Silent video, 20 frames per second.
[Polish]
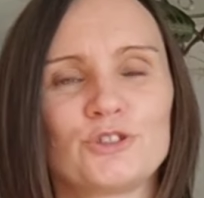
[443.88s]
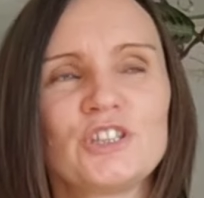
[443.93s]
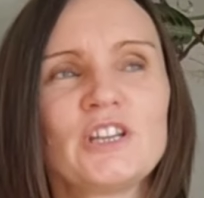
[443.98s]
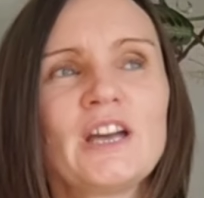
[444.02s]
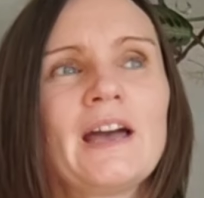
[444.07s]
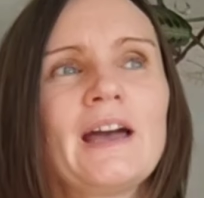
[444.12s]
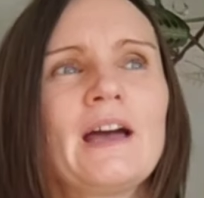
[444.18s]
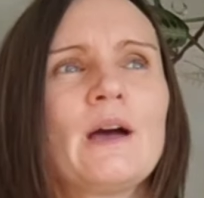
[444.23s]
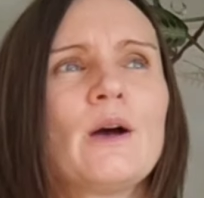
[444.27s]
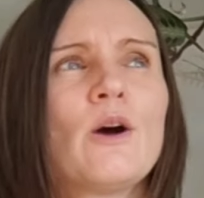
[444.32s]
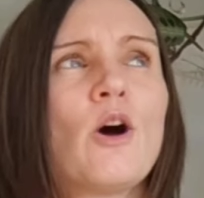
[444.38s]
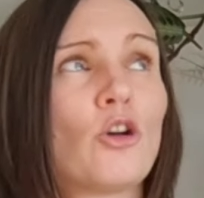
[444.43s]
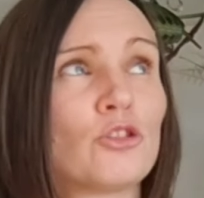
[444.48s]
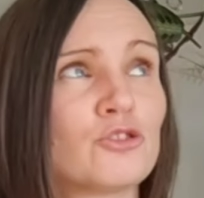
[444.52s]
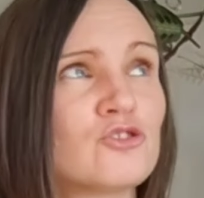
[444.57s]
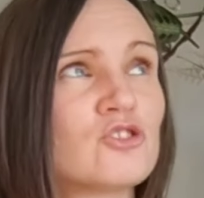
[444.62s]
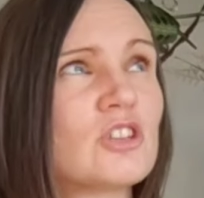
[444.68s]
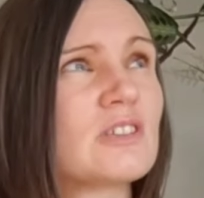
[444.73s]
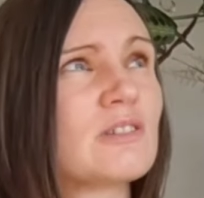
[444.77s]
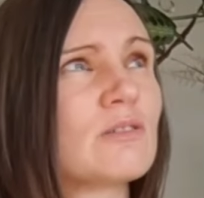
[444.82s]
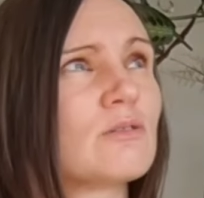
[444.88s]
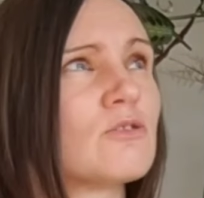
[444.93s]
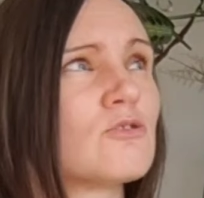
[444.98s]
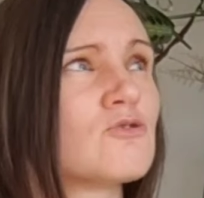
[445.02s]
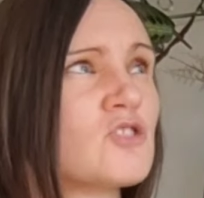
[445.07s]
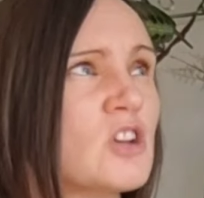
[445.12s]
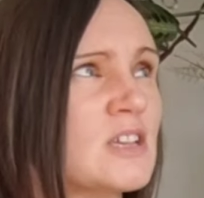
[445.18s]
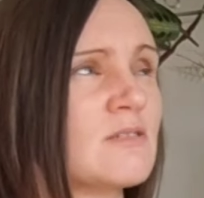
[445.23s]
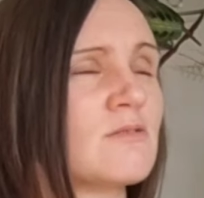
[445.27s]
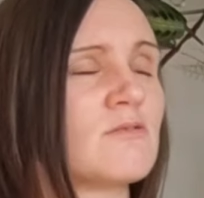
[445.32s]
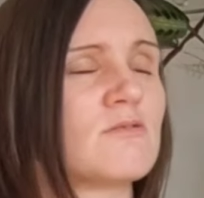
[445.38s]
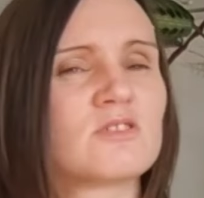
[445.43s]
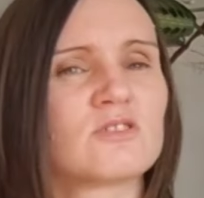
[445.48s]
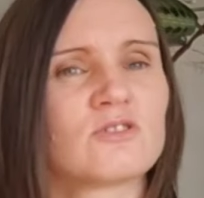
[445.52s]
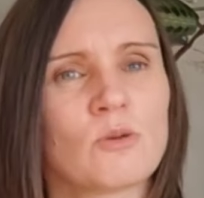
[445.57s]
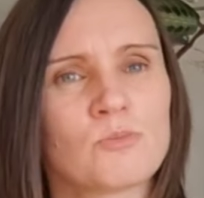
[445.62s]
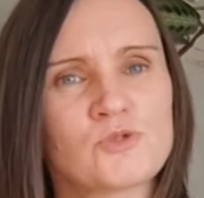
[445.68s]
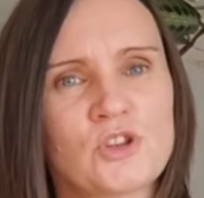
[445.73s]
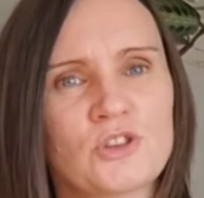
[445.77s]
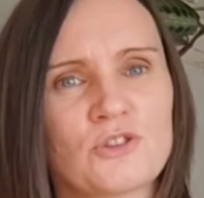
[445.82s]
Od czasu do czasu jest dobrze to
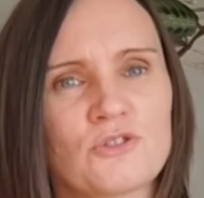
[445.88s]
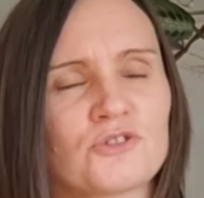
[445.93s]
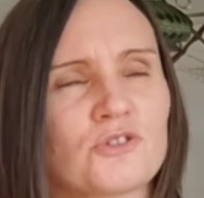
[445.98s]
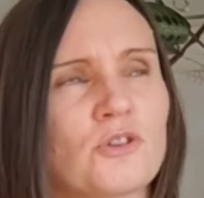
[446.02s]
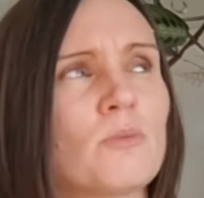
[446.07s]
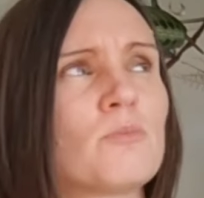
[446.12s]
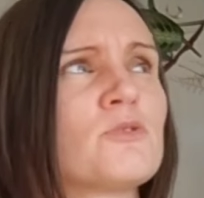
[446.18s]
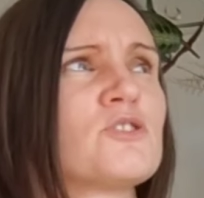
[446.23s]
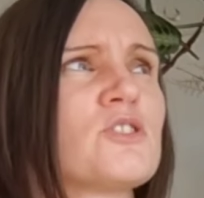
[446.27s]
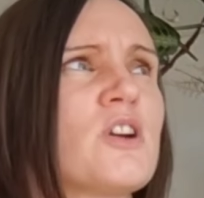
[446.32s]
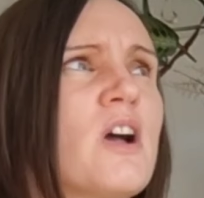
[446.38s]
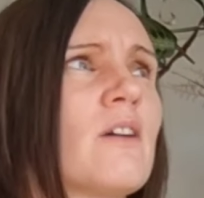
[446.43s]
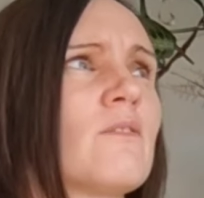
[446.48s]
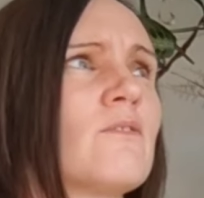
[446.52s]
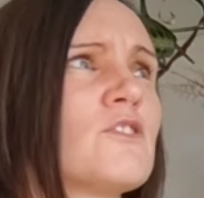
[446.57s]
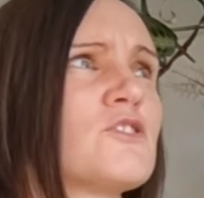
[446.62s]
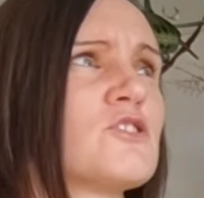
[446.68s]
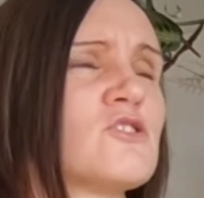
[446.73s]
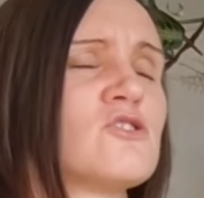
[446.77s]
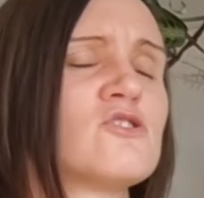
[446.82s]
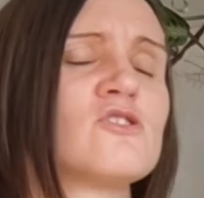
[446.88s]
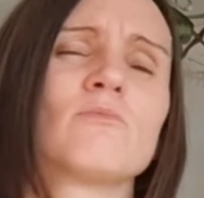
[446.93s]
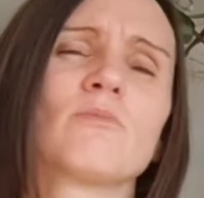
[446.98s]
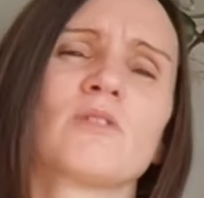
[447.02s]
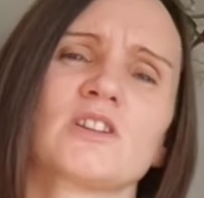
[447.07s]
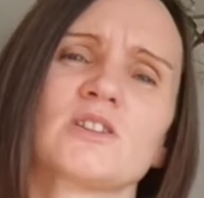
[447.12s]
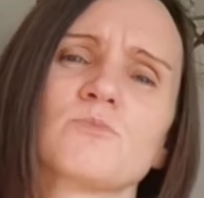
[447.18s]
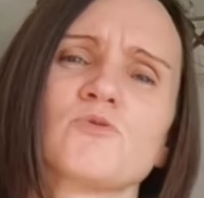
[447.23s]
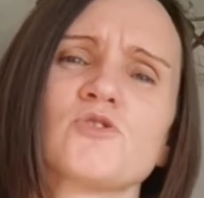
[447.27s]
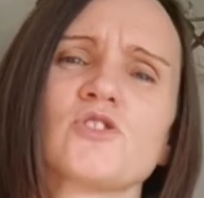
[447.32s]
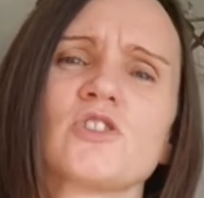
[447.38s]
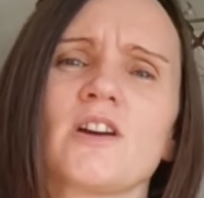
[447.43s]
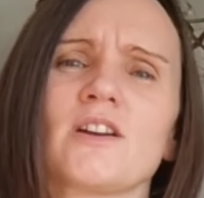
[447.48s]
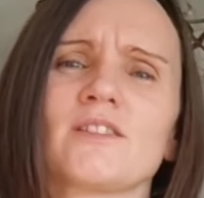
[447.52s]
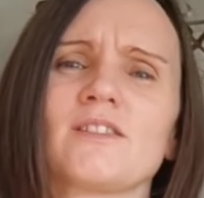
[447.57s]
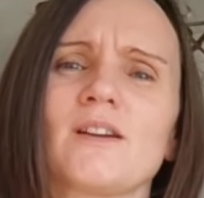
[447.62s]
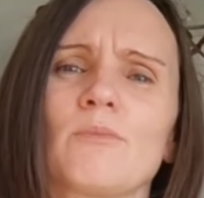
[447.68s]
zrobić, a jak wiecie, zima sprzyja temu,